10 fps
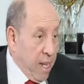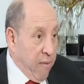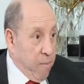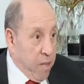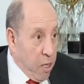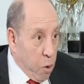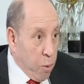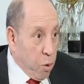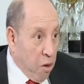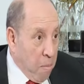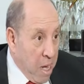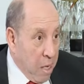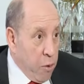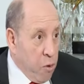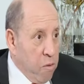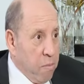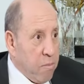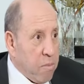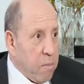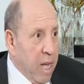هنا فما دي روبو دو كومبا
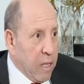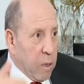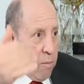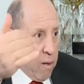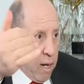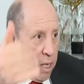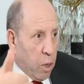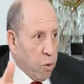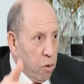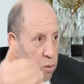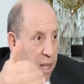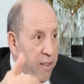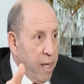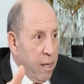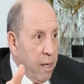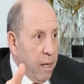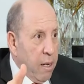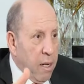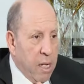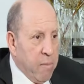اليوم تبدا حطهم على الحدود وكذا
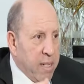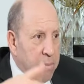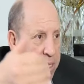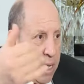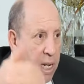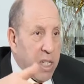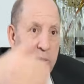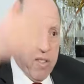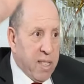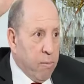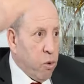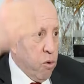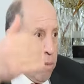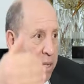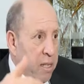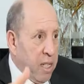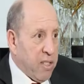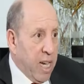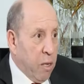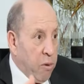اللي ما يتقلقش في السمش و40
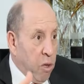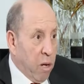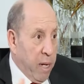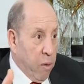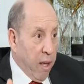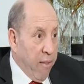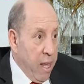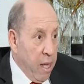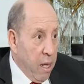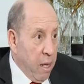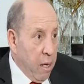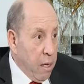سخانه و42 وكذا